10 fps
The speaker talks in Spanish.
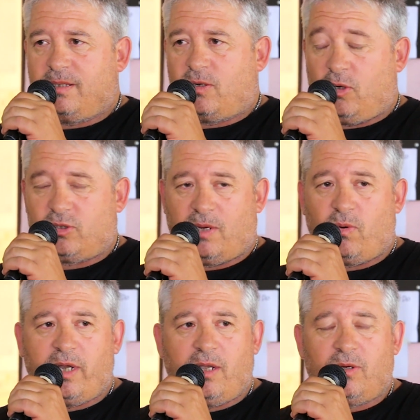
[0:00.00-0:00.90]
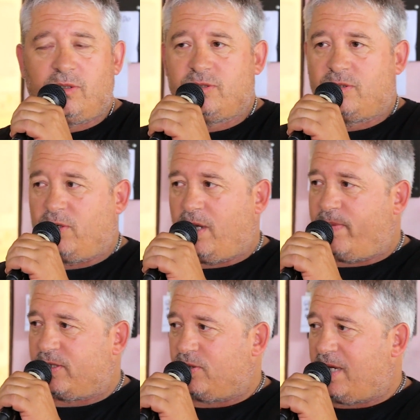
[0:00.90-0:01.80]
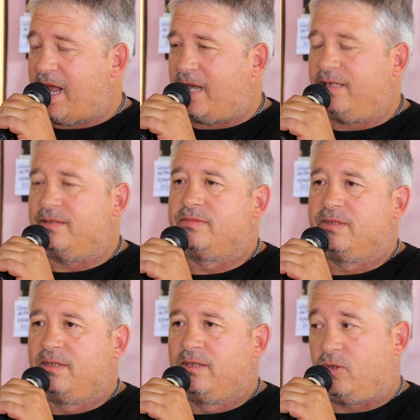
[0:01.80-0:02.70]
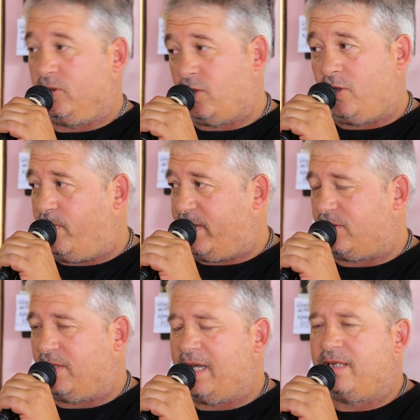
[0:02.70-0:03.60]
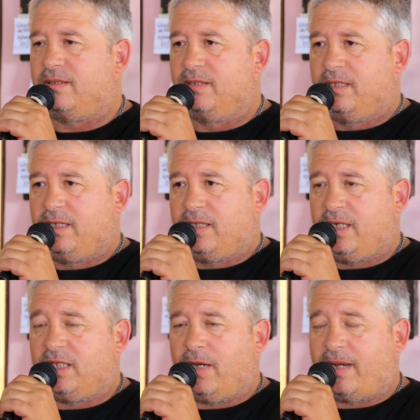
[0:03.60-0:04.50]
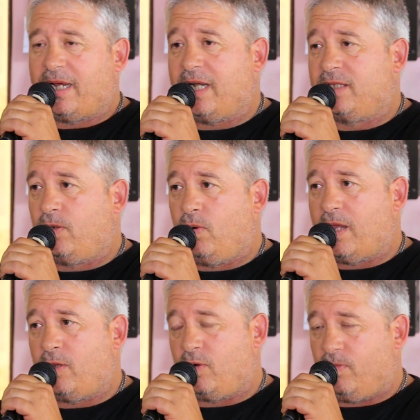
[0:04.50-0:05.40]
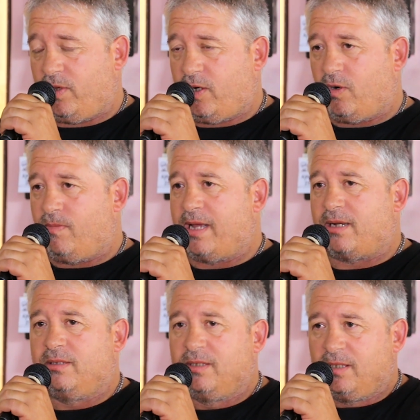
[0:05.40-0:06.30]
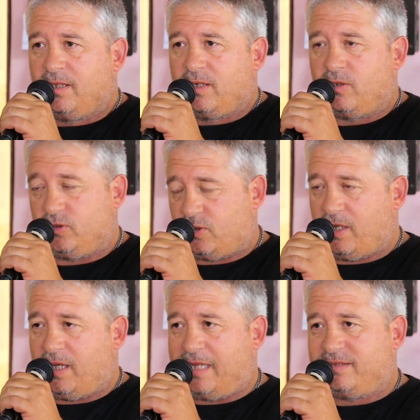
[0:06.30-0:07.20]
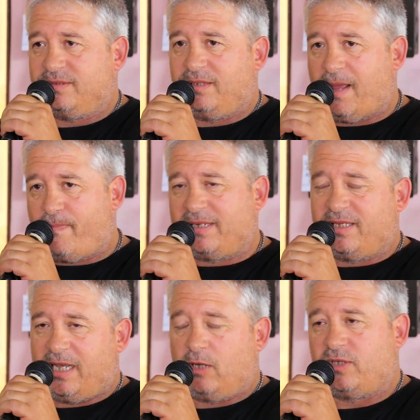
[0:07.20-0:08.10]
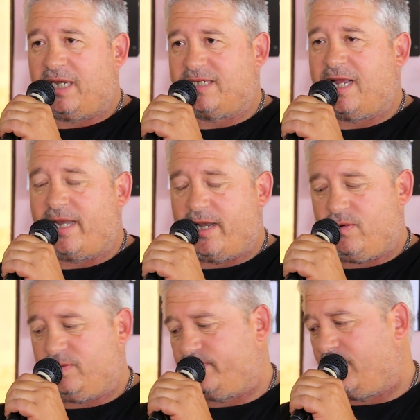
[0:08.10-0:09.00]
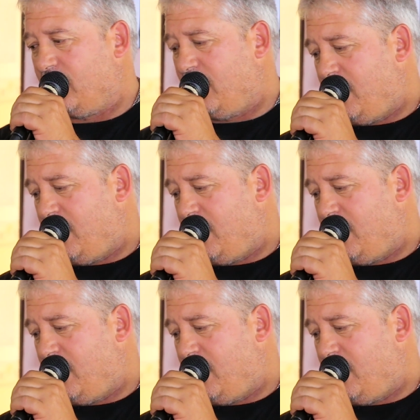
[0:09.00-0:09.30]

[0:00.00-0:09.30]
Con los abuelos, con el personal, con todo el personal, y trabajar articulado, como dijo Omar, con todas las partes de las otras áreas, ¿no?